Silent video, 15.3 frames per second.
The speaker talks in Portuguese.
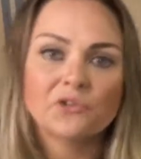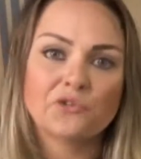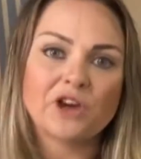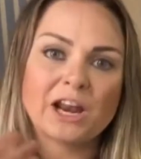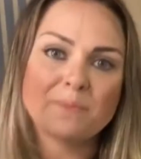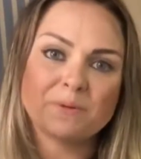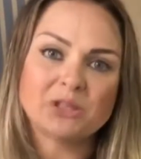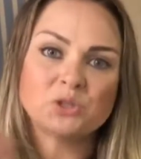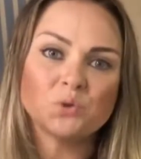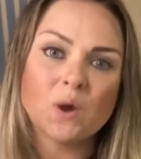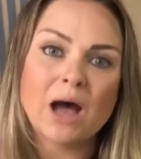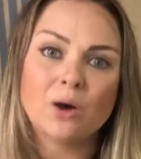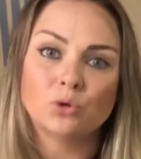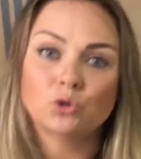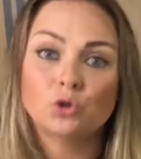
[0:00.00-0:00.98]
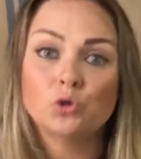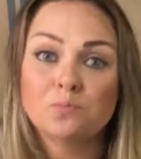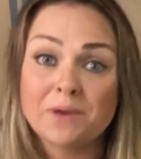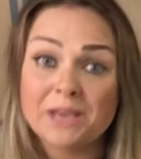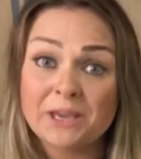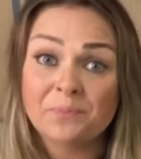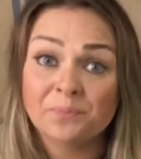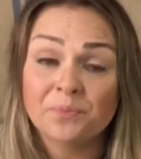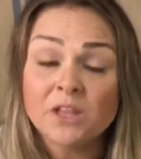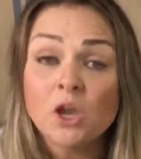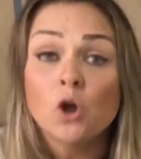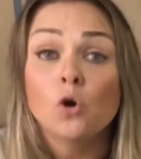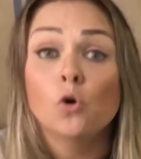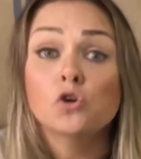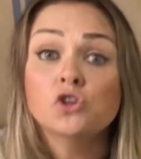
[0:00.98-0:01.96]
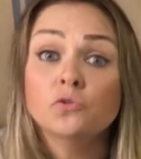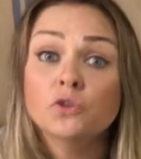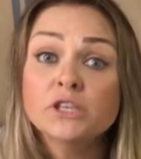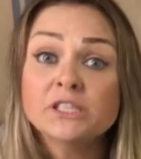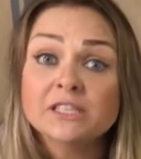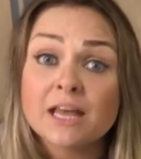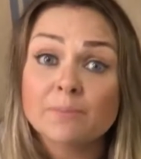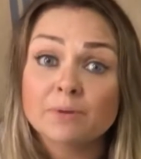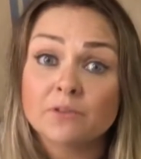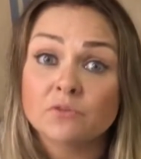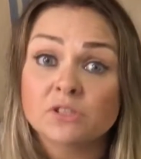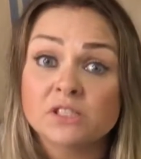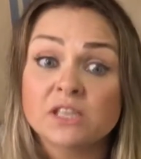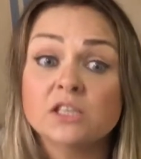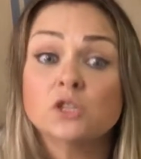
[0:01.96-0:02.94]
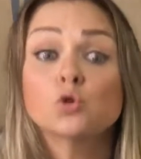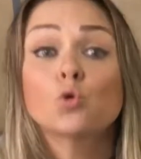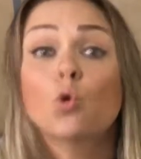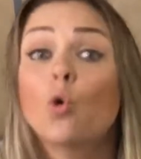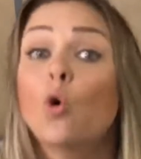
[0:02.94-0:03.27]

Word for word: Fala pessoal, tudo bem? Hoje eu vou ensinar para vocês